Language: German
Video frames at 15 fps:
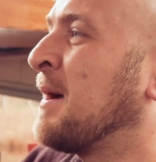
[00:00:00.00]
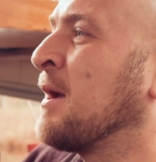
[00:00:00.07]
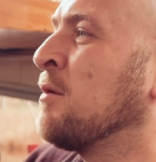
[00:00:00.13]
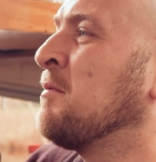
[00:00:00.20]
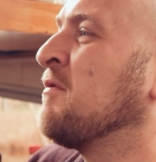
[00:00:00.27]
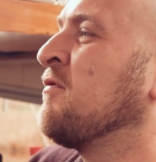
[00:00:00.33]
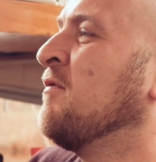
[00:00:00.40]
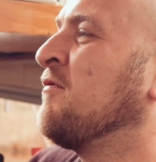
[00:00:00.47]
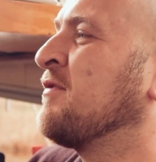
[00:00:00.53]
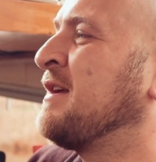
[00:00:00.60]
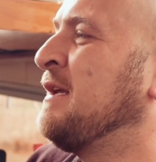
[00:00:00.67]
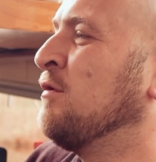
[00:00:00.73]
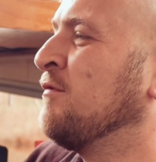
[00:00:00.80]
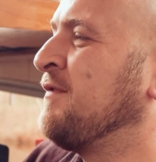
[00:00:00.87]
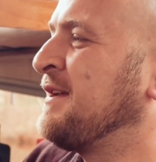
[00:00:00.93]
2,5
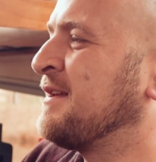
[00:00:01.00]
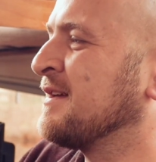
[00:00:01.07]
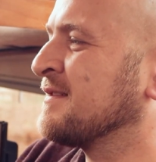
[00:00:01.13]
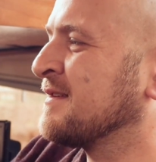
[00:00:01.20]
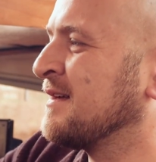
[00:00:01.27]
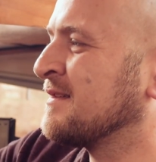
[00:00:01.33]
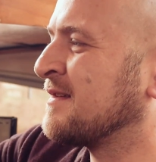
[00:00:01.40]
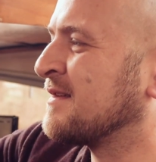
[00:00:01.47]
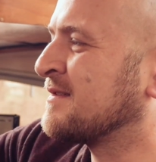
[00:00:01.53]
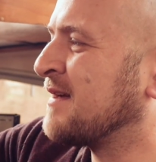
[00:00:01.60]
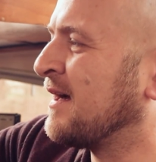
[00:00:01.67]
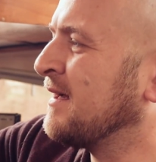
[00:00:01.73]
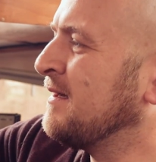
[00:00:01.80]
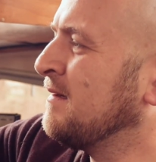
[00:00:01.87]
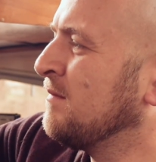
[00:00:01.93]
Kilo wiegt das ganze
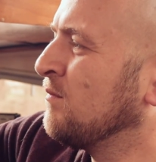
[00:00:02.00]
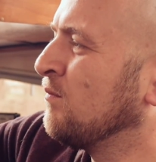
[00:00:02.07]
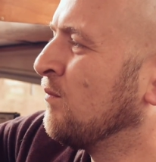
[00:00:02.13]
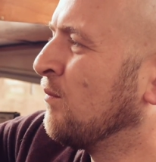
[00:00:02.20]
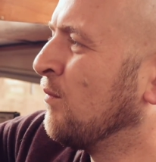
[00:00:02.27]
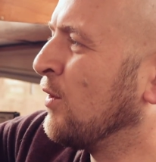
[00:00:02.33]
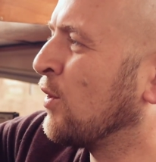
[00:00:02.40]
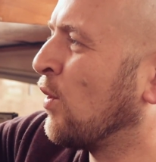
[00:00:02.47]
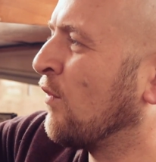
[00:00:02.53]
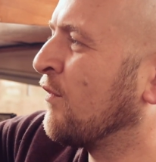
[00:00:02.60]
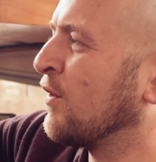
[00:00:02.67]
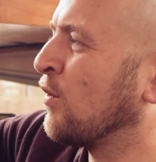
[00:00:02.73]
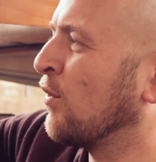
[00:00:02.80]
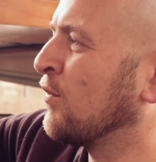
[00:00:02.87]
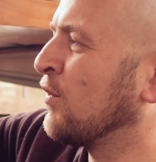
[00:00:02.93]
Teil. Ich hoffe,
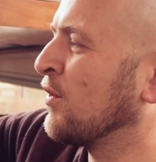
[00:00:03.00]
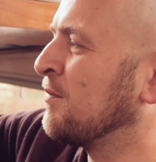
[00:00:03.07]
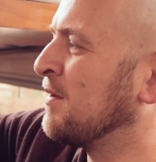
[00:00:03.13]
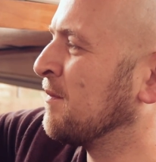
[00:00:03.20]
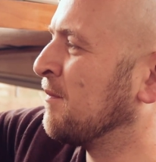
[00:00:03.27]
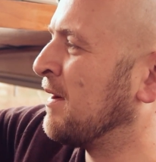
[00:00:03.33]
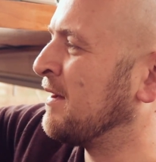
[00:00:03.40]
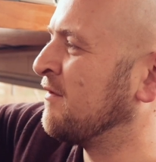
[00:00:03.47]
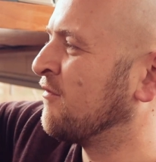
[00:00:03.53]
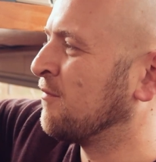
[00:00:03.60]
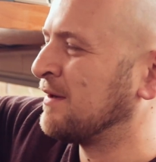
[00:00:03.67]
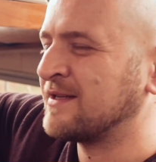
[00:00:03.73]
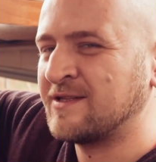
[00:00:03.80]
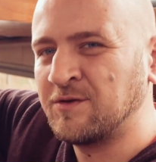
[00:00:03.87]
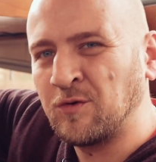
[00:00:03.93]
ich konnte euch mit meinen
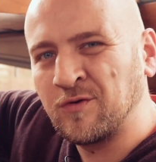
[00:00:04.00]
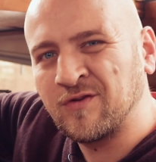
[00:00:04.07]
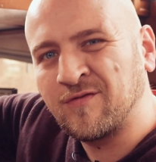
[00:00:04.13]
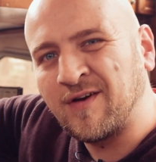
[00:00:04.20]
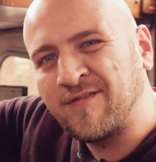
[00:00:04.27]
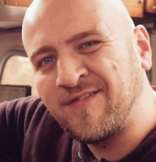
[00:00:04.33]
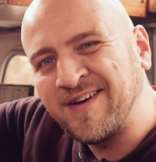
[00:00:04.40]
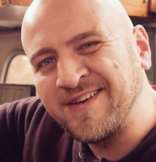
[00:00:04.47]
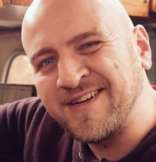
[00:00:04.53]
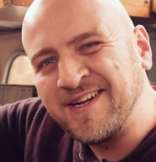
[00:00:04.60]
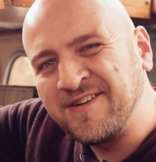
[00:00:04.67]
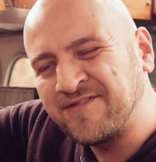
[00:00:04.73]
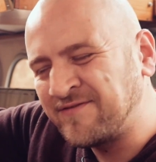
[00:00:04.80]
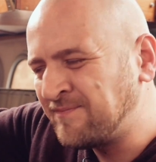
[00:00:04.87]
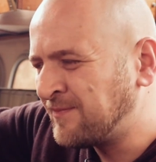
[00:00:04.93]
Informationen soweit
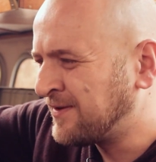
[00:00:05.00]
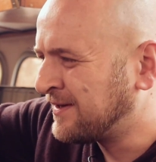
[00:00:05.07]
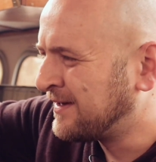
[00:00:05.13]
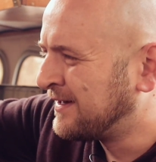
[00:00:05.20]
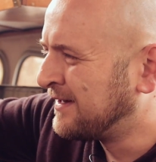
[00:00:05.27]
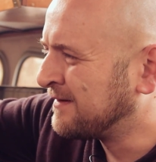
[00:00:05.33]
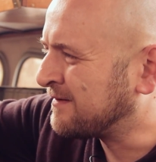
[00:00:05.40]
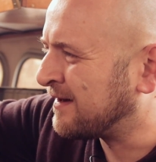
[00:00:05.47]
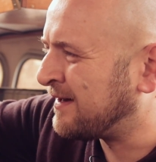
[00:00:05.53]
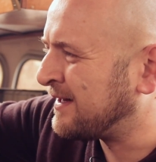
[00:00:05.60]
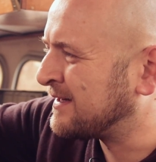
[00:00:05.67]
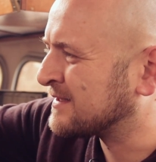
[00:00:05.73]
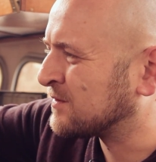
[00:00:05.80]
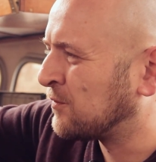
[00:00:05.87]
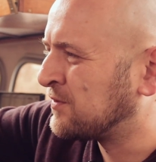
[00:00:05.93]
weiterhelfen. Der
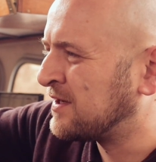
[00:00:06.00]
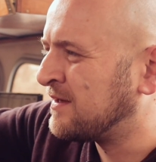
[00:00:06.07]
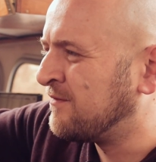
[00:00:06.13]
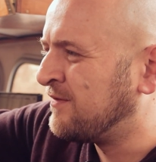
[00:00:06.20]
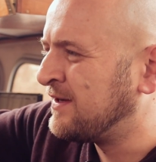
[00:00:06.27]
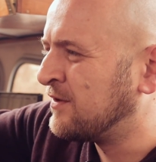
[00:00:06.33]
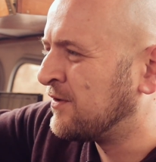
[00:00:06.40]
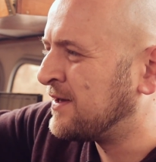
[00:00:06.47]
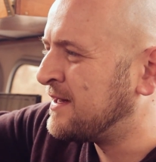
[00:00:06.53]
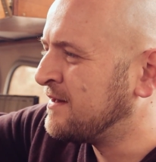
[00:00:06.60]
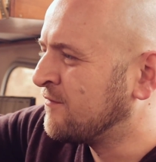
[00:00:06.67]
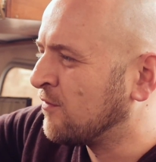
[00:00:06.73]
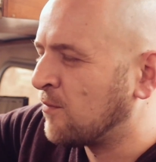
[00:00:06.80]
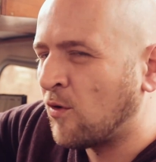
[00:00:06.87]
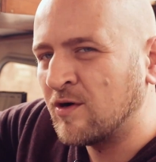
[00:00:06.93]
Link ist unter dem Video in der
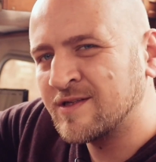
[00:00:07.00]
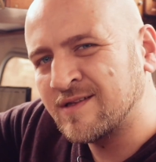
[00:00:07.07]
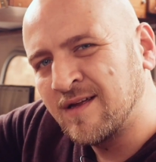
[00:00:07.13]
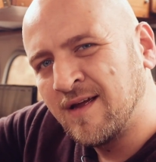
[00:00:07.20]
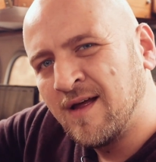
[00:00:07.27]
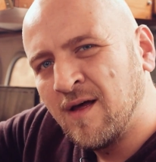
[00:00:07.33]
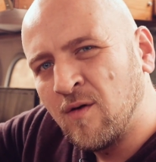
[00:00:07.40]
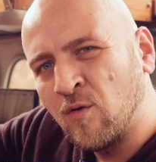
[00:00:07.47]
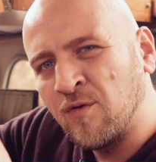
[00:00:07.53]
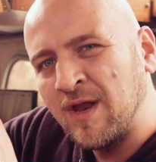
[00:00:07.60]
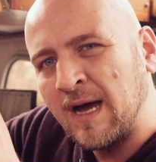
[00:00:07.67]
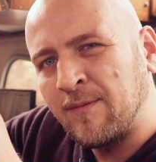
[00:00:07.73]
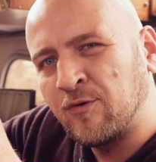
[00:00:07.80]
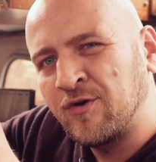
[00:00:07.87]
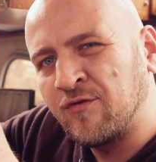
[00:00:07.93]
Infobox. Ein
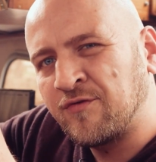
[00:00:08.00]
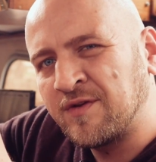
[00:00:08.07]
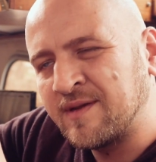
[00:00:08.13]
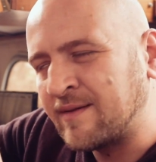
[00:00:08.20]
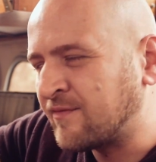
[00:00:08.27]
Abo dürft ihr